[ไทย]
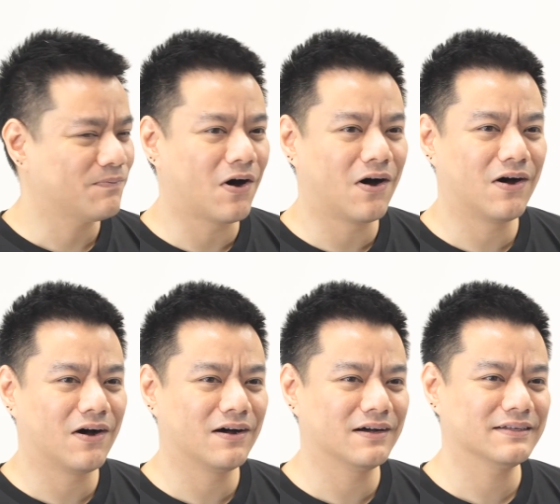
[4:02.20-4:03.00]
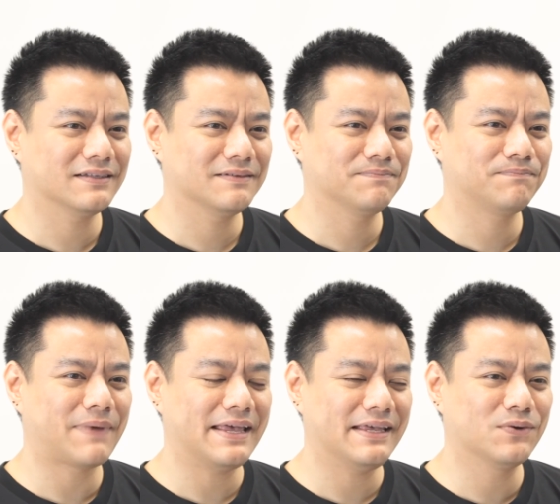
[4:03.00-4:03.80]
พอไป
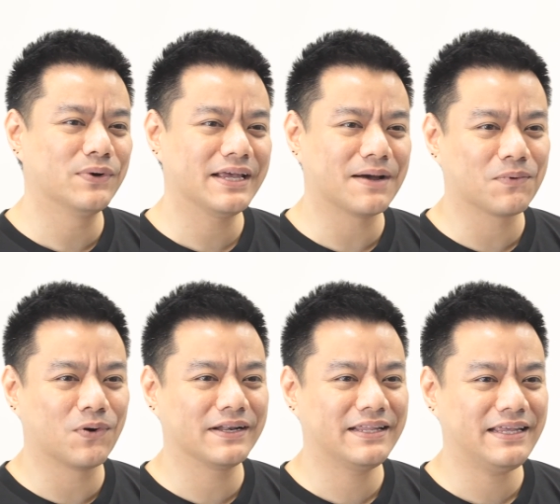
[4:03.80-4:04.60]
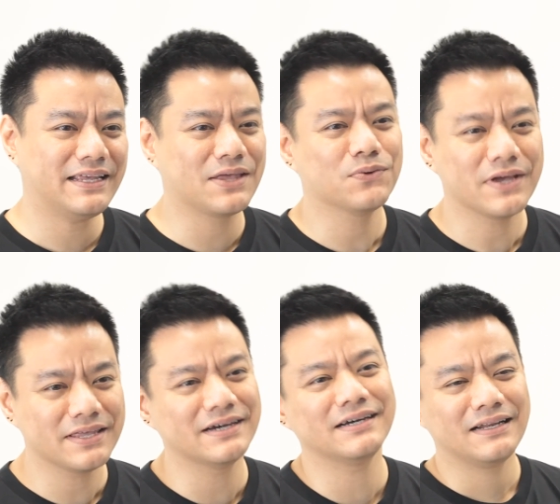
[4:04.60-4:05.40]
คุยกับคนที่อายุ
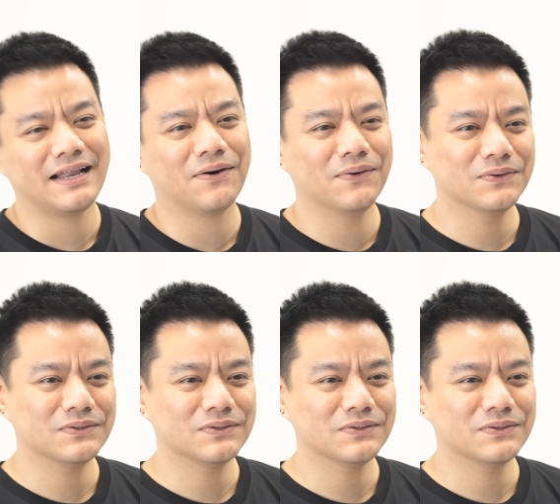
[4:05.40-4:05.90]
เยอะๆแล้ว